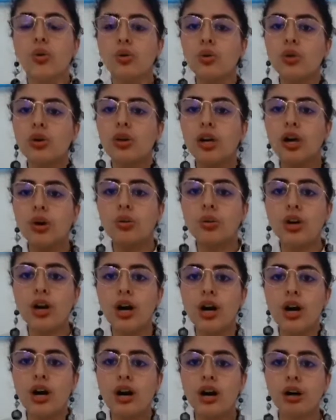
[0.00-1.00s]

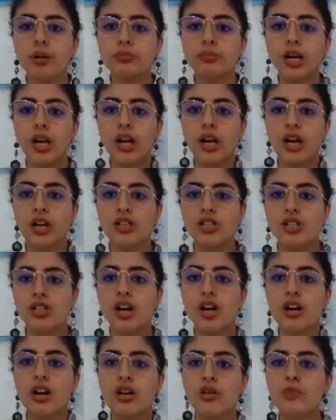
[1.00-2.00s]
والأوراق متاع
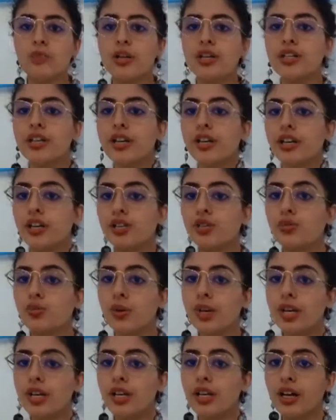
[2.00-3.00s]
الأشجار مليانة
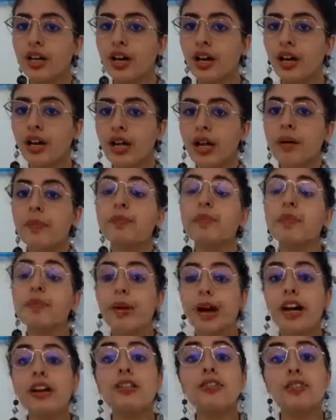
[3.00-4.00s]
شوارع
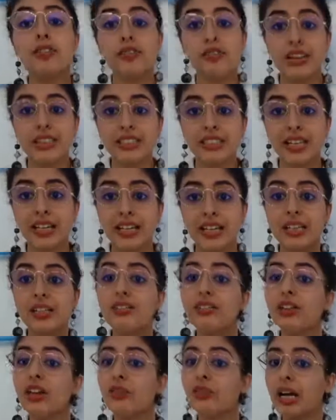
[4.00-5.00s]
بما أنه في فصل
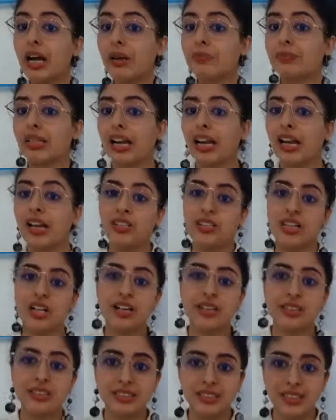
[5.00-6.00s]
الخريف الأوراق متاع
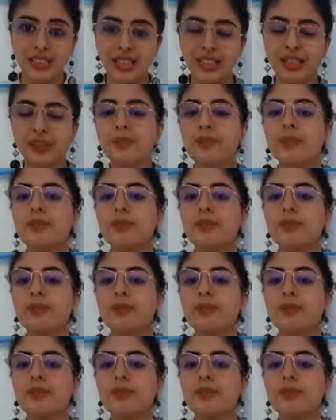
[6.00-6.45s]
الأشجار تطيح